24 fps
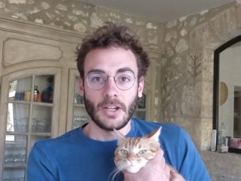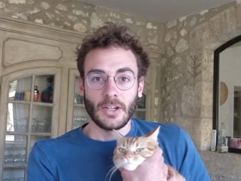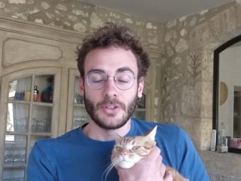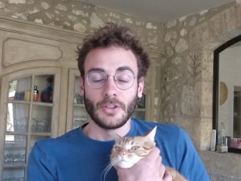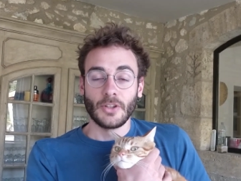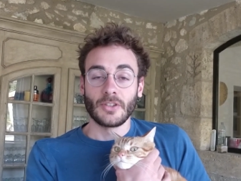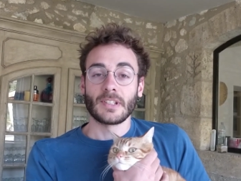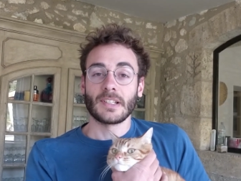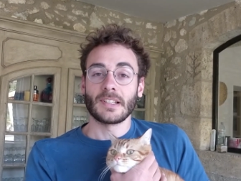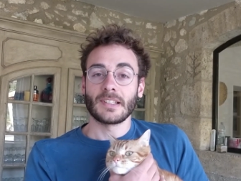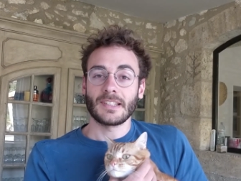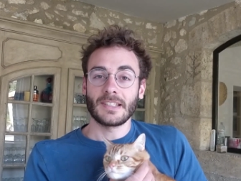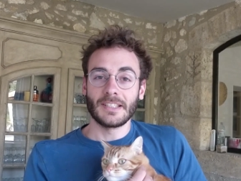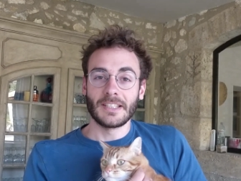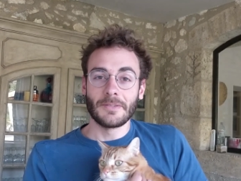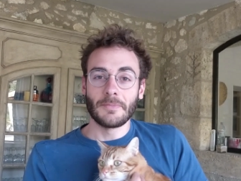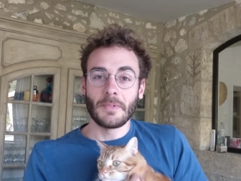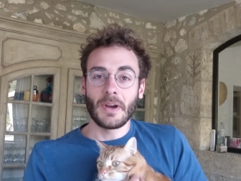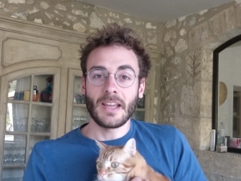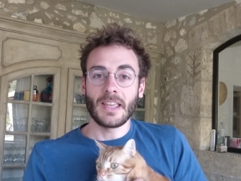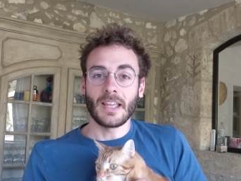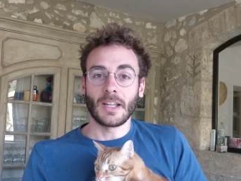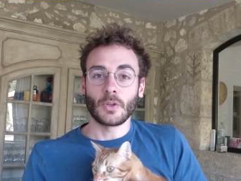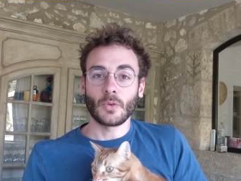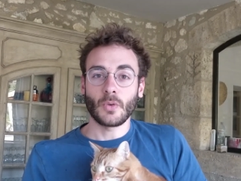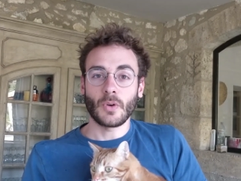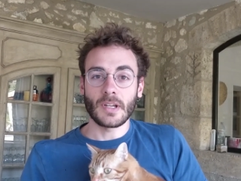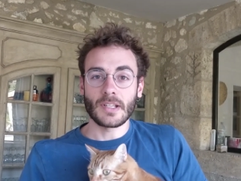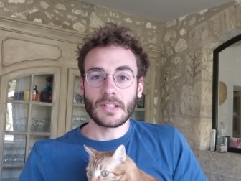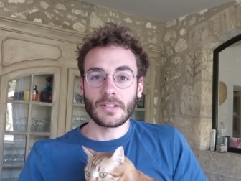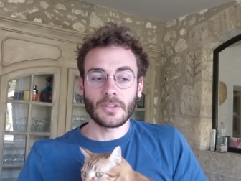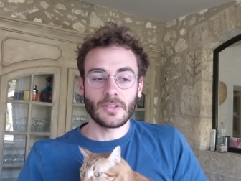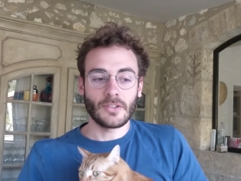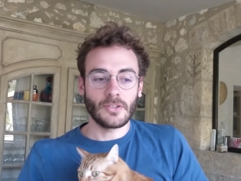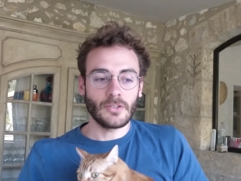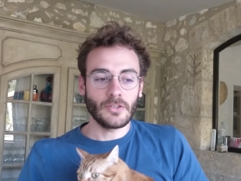dans un cinéma il y a
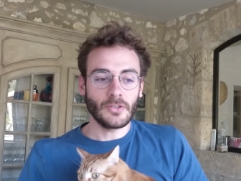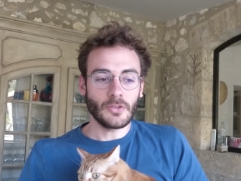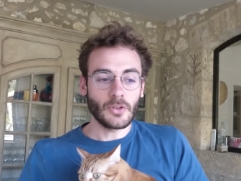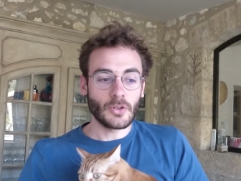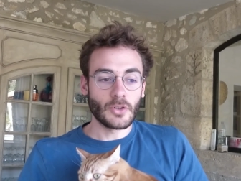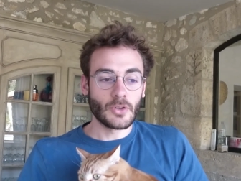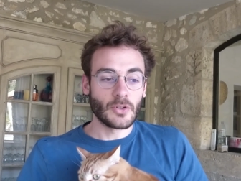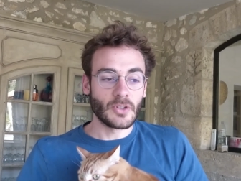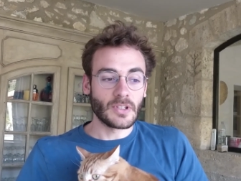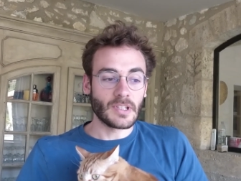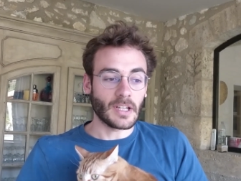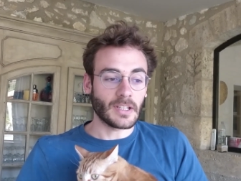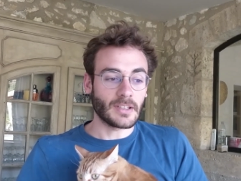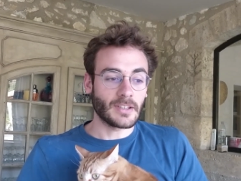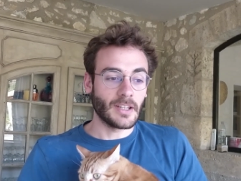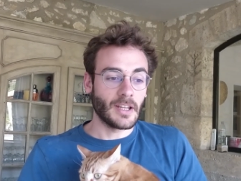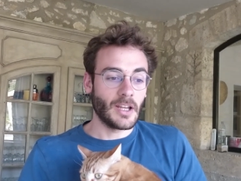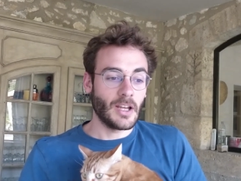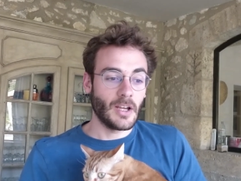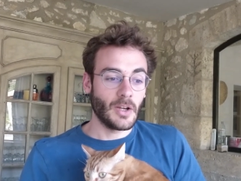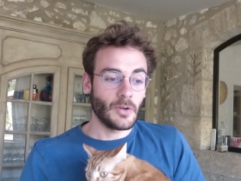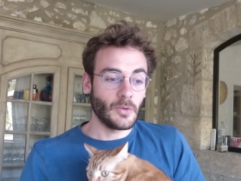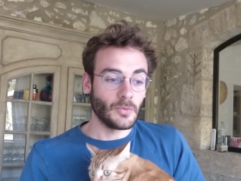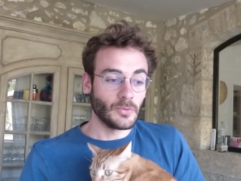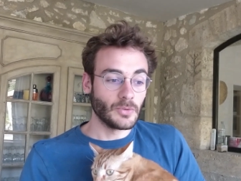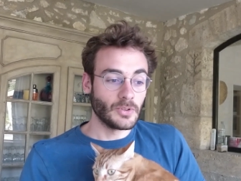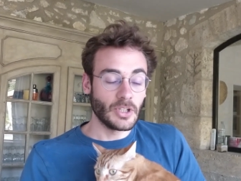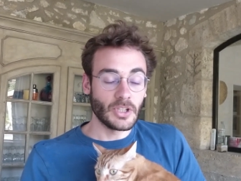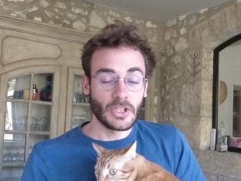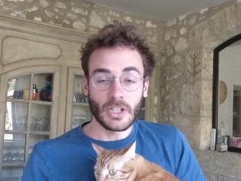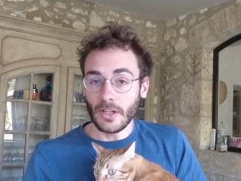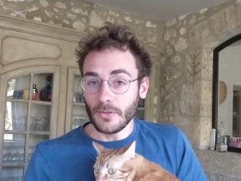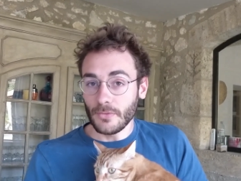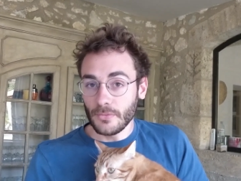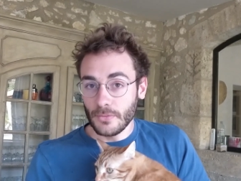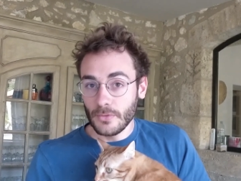trois ans, que certains ont
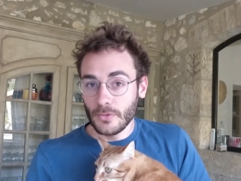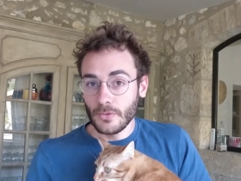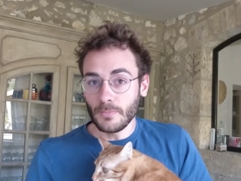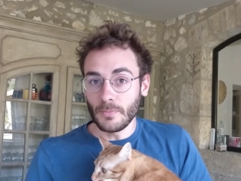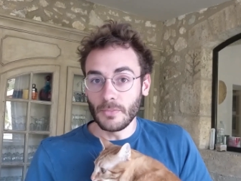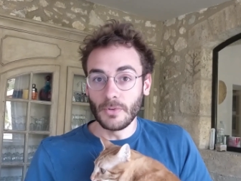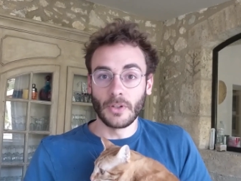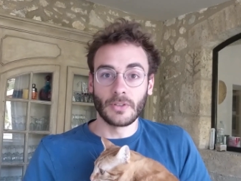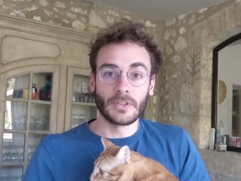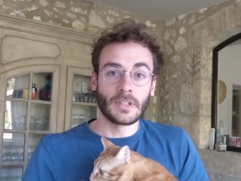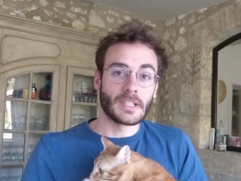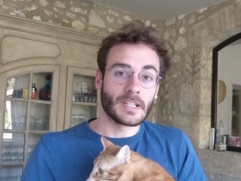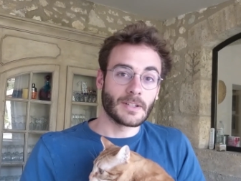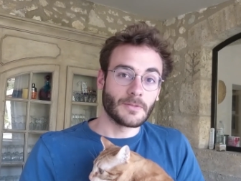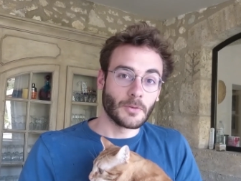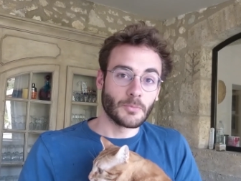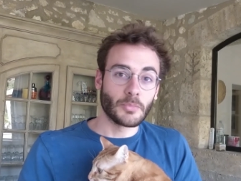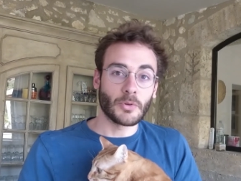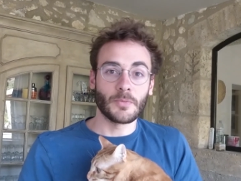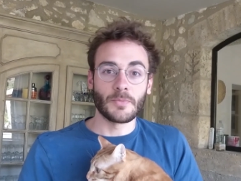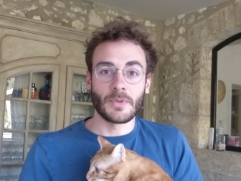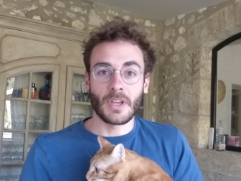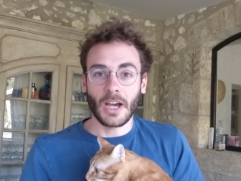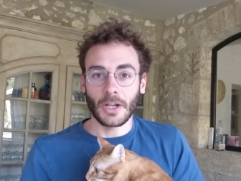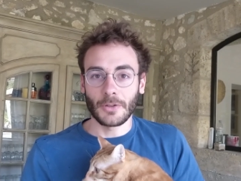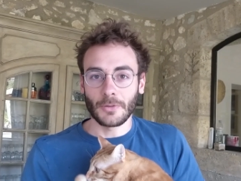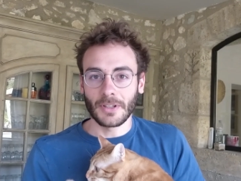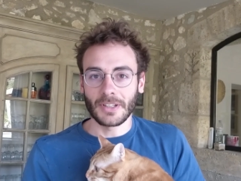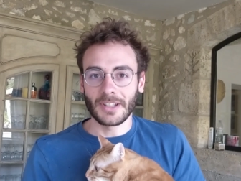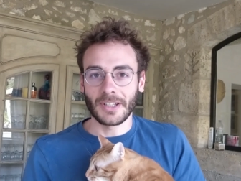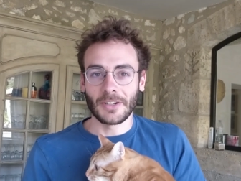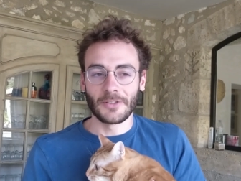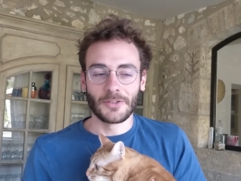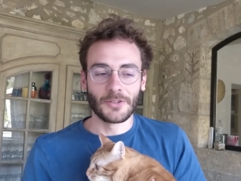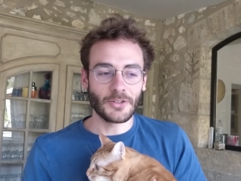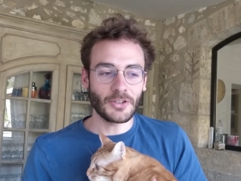déjà vu dans des avant-premières à
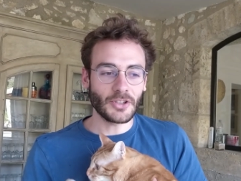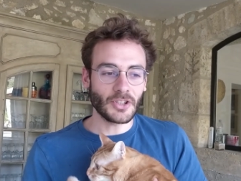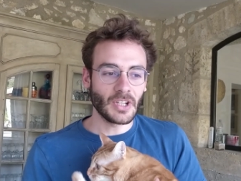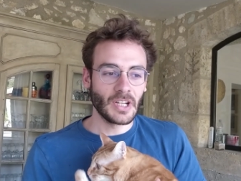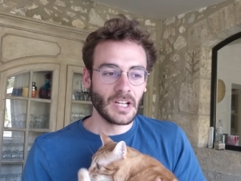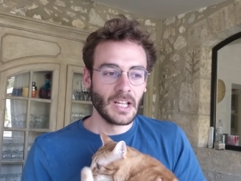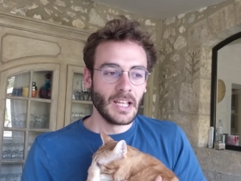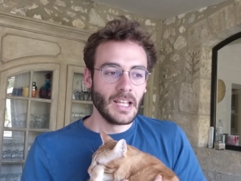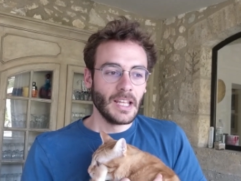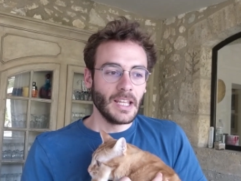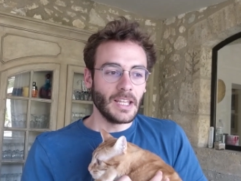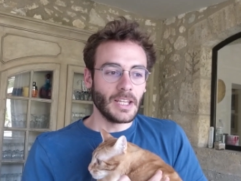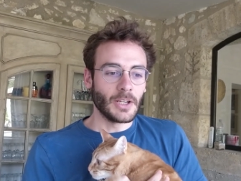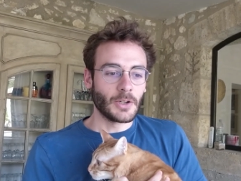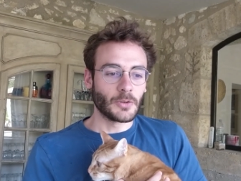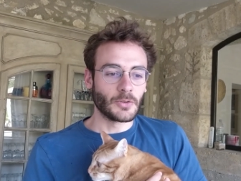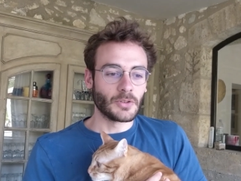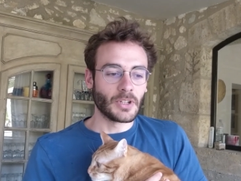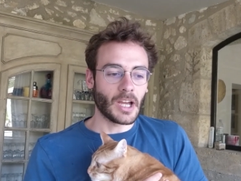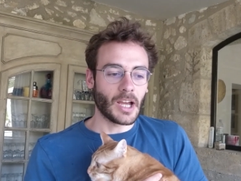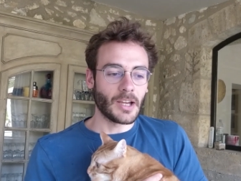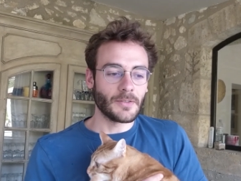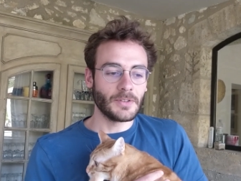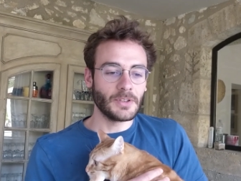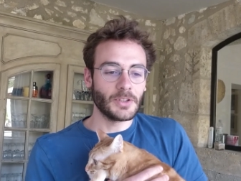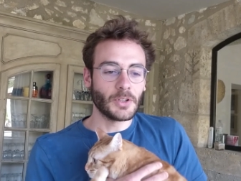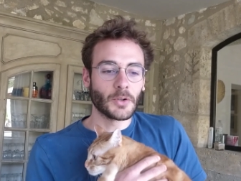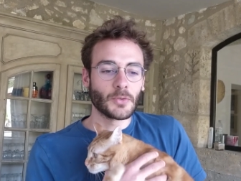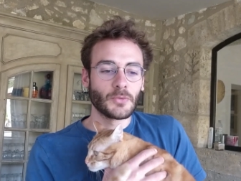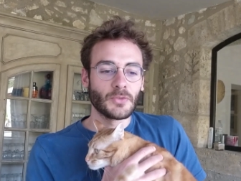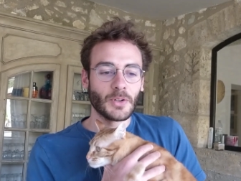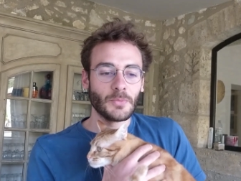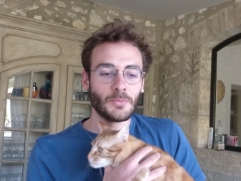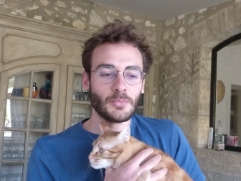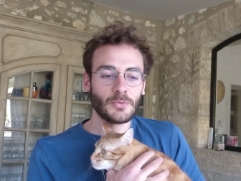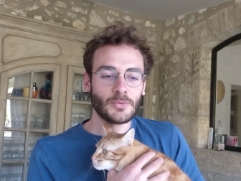droite à gauche, et qu'on est ravis
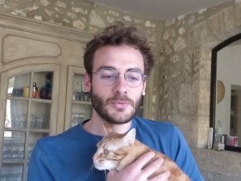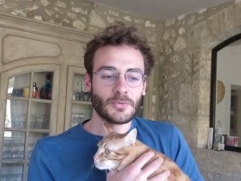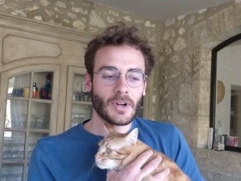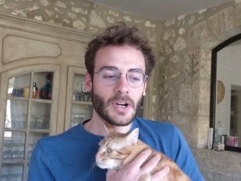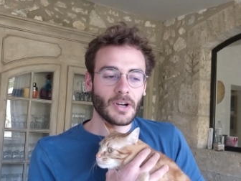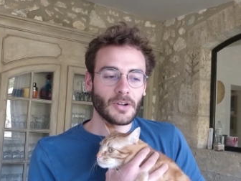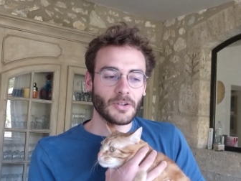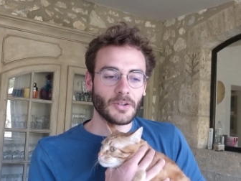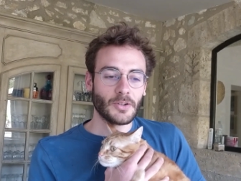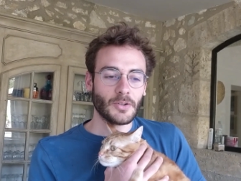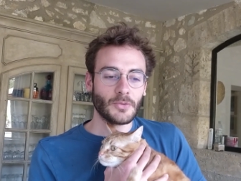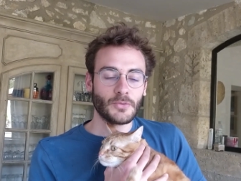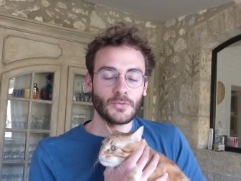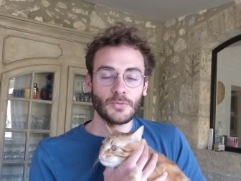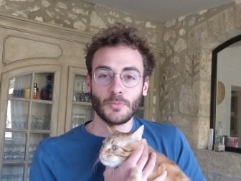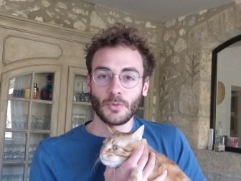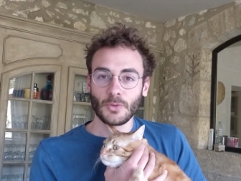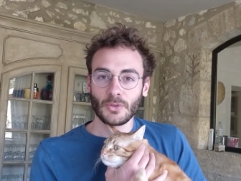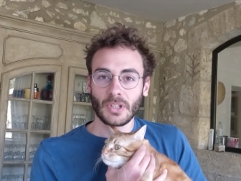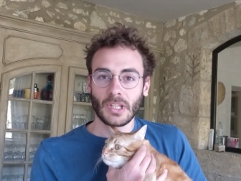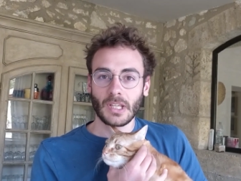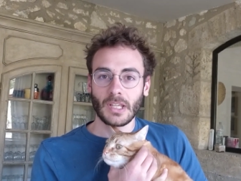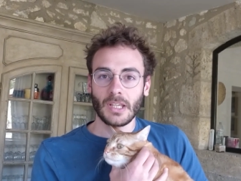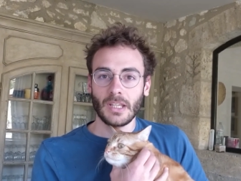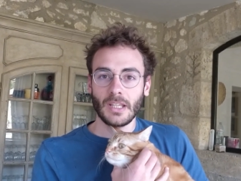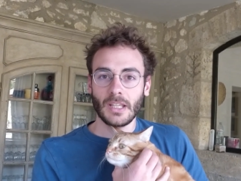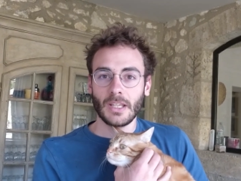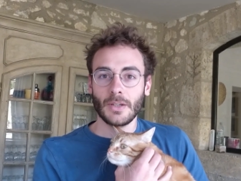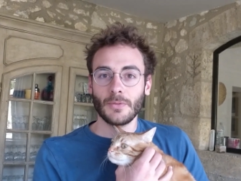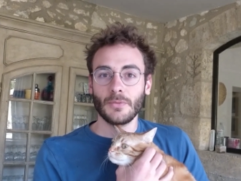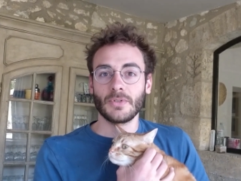d'enfin pouvoir vous montrer.